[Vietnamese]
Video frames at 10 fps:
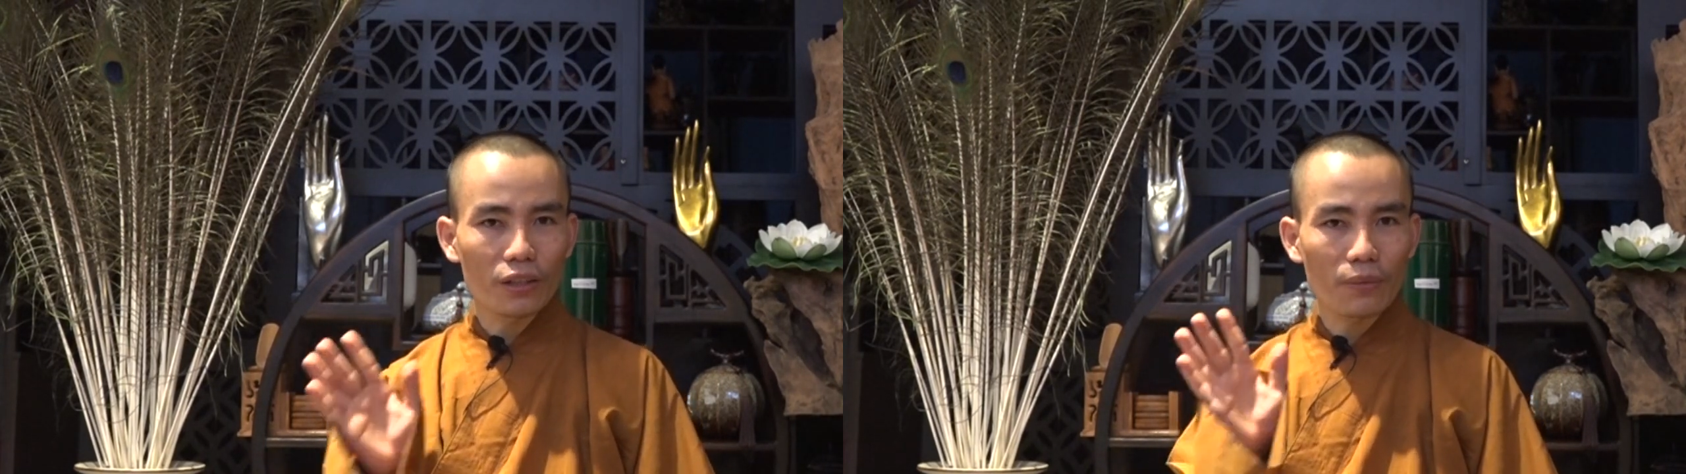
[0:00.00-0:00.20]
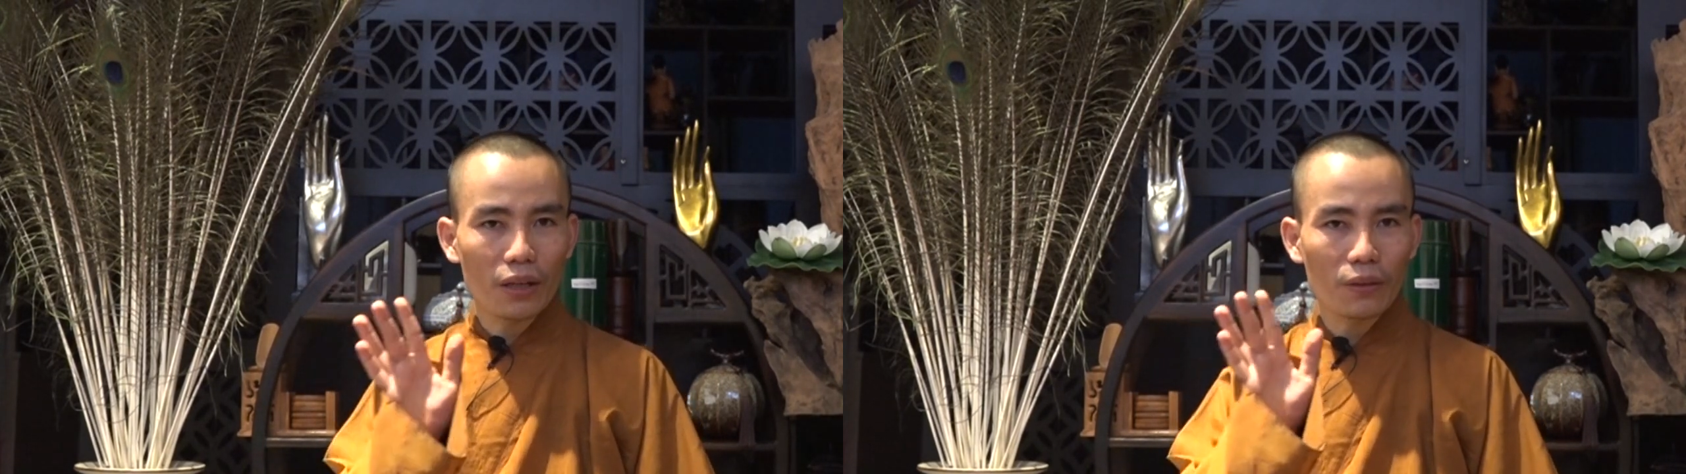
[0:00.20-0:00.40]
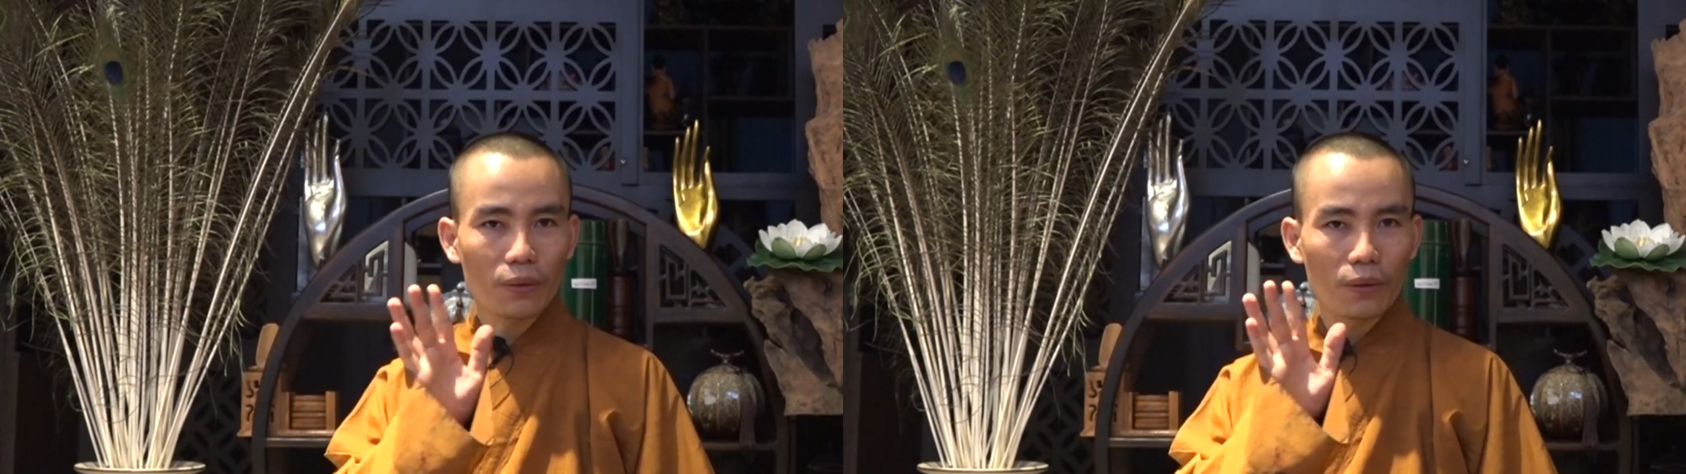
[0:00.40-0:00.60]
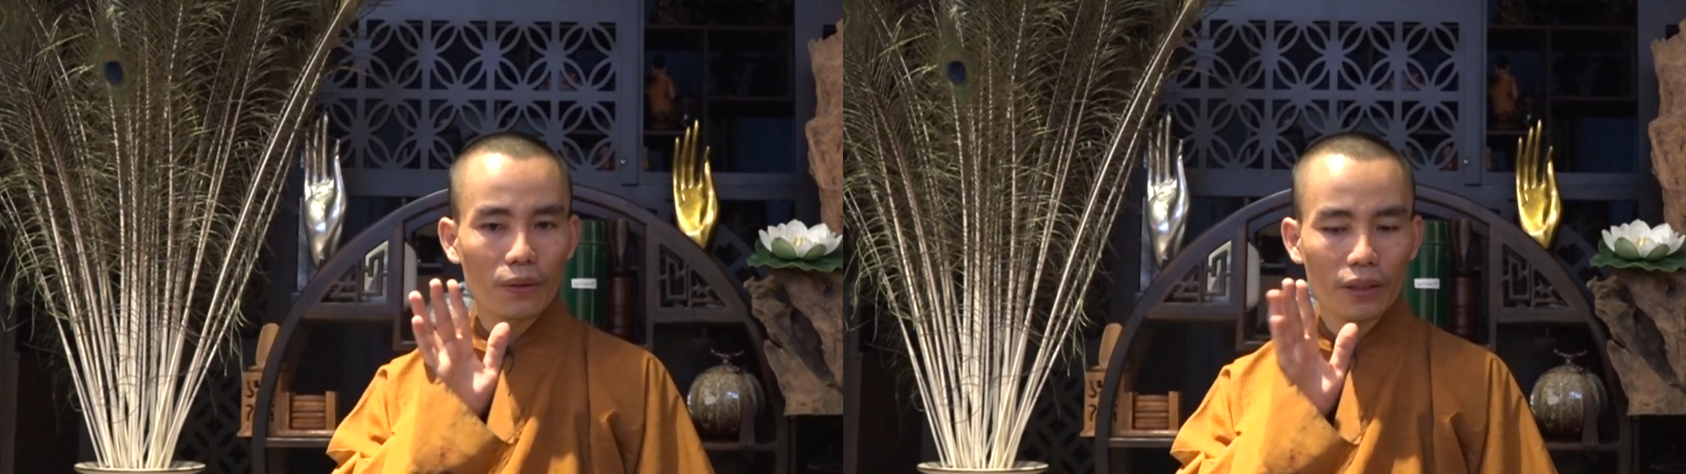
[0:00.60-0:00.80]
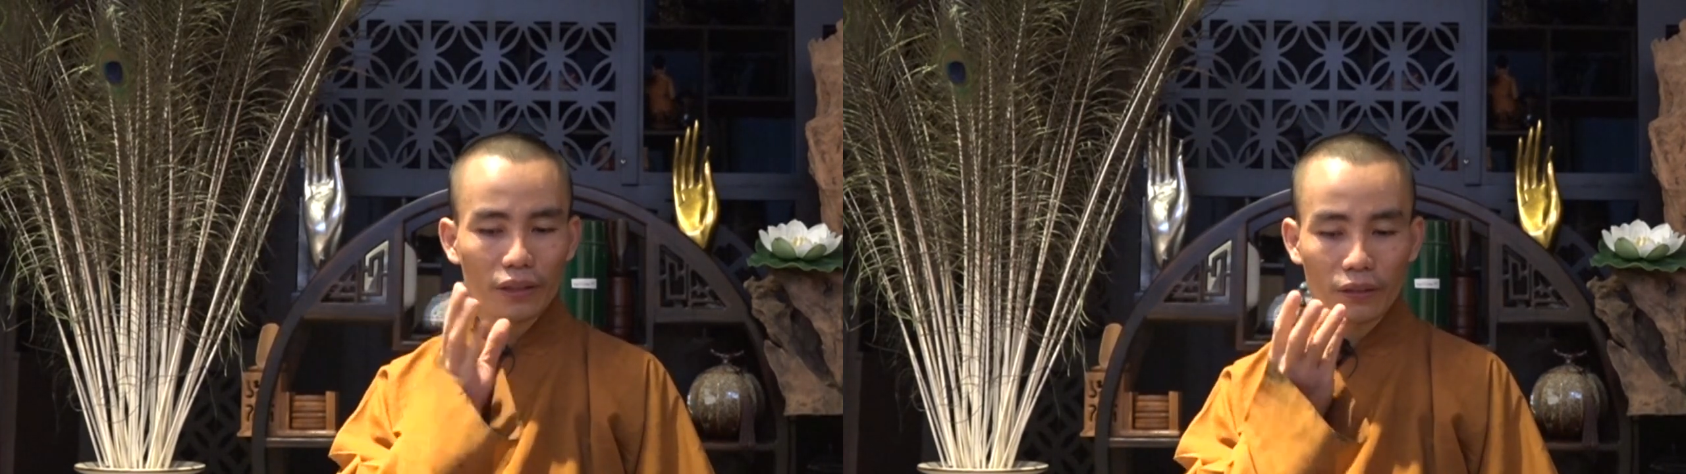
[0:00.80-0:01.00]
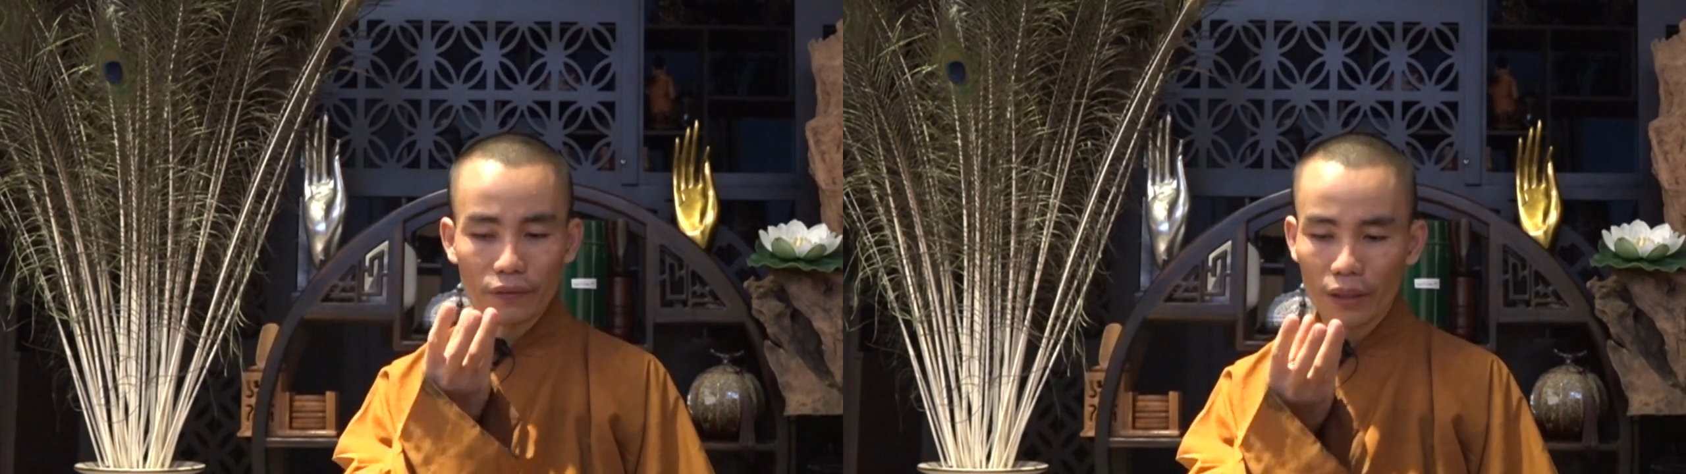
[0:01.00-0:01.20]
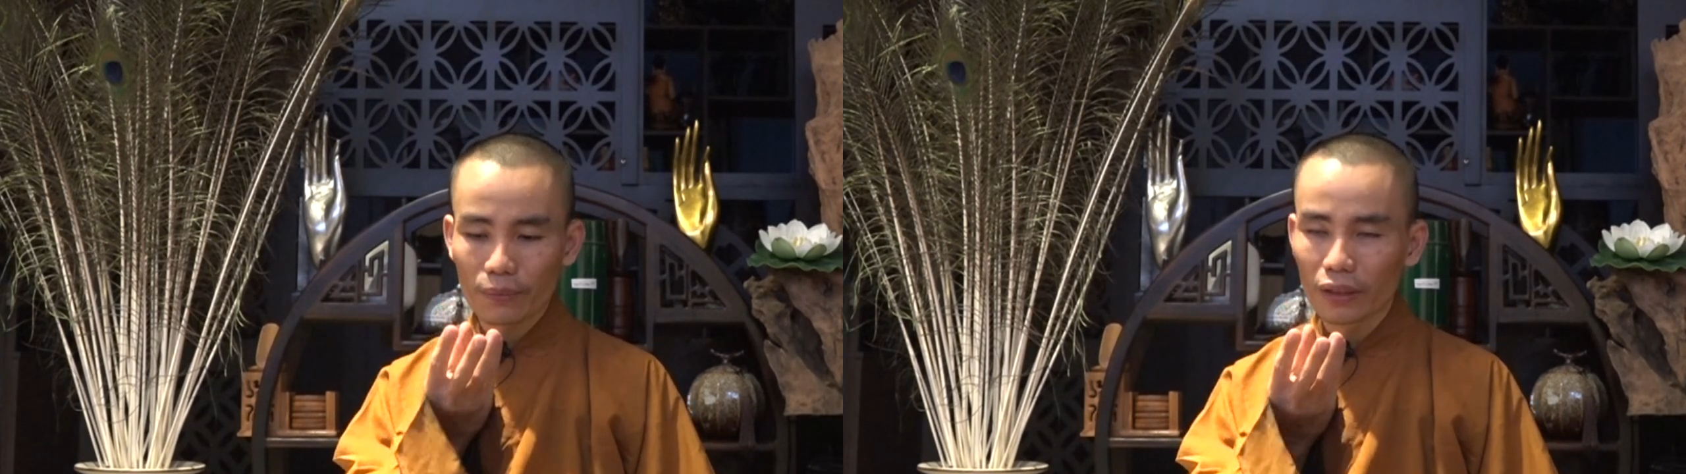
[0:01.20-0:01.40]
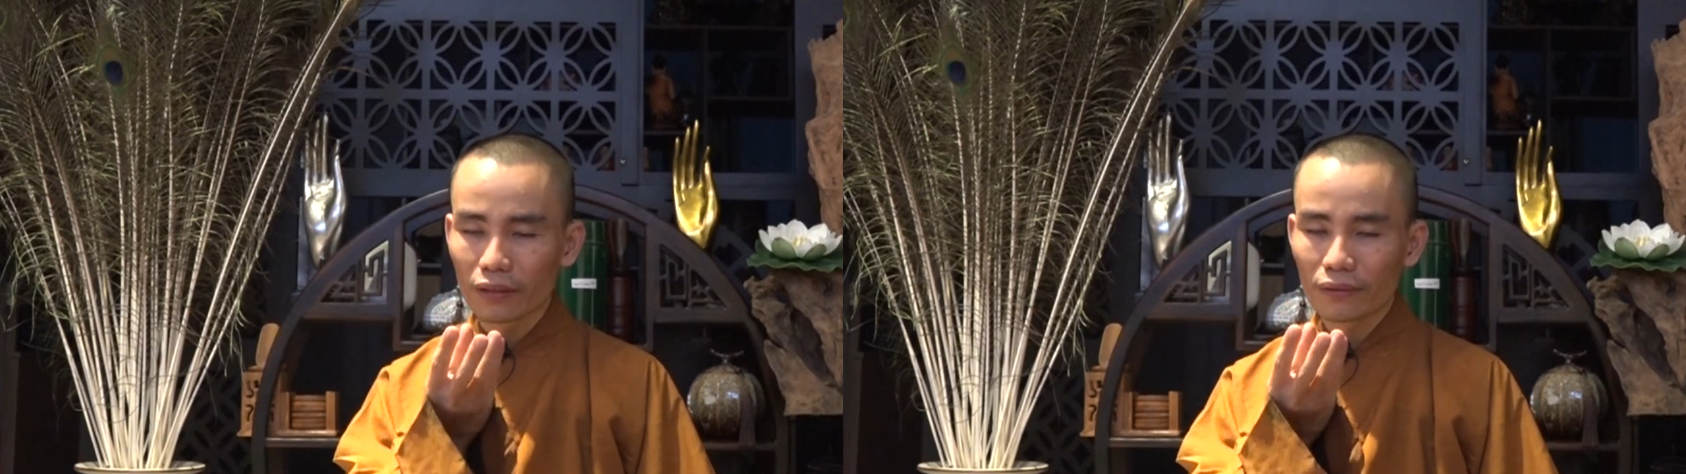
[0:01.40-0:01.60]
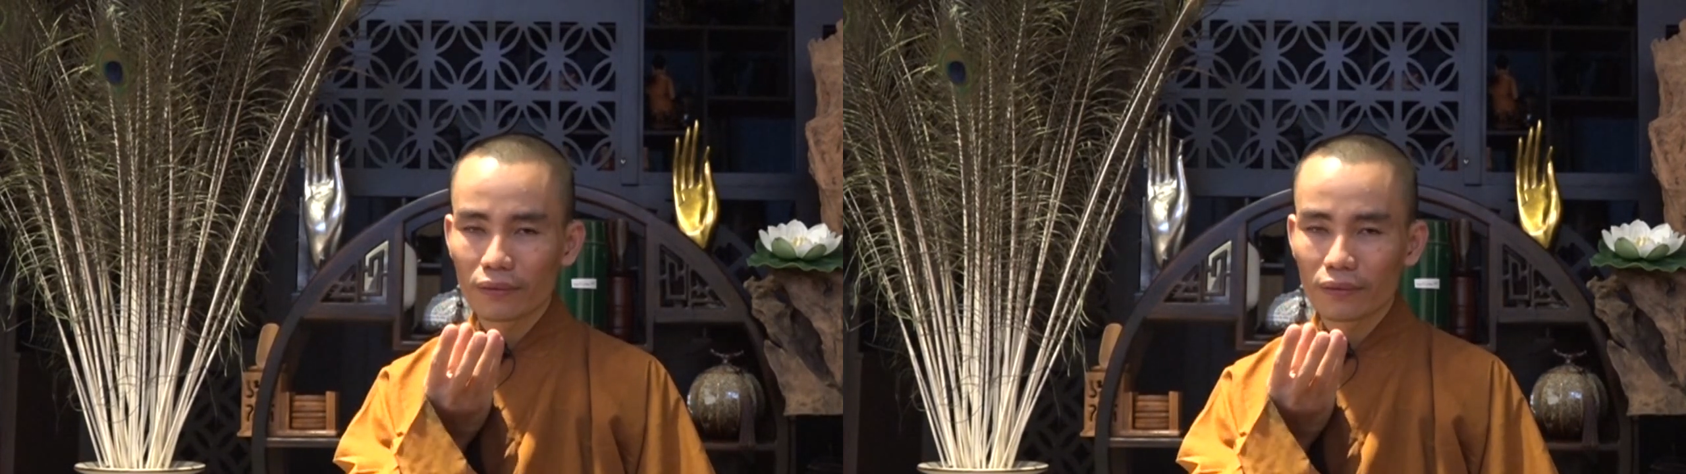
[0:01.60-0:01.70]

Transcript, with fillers: gương mặt của cái tượng Phật mình.